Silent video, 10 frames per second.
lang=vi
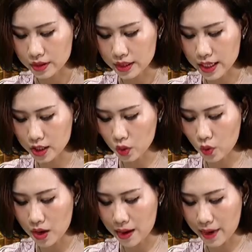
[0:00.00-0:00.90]
chí
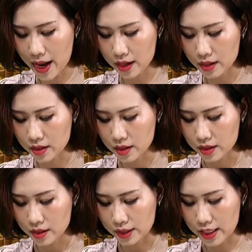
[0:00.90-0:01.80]
thú làm ăn,
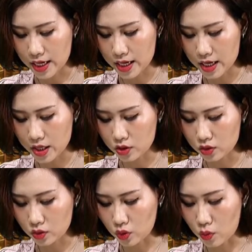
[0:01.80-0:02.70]
thì
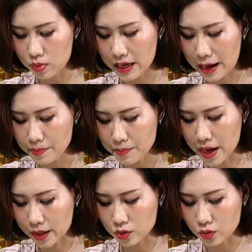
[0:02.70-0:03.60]
cũng cắm
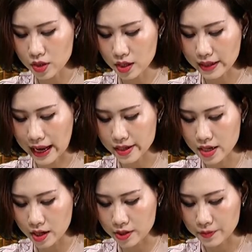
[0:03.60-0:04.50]
mặt xuống đất cả
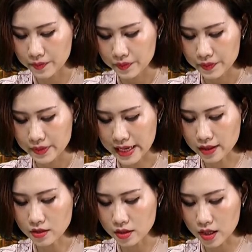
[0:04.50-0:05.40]
đời,
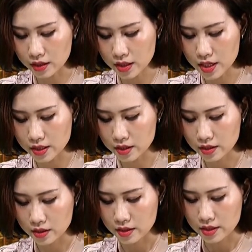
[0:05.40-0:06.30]
chẳng được ngẩng lên.
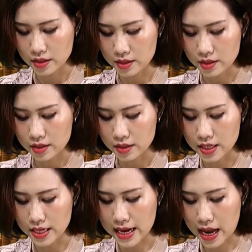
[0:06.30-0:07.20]

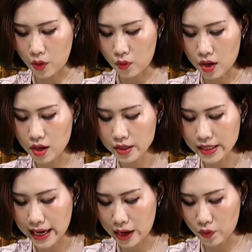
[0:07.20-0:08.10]
Khi nào hết
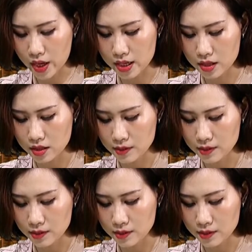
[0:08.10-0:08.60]
nghèo đây?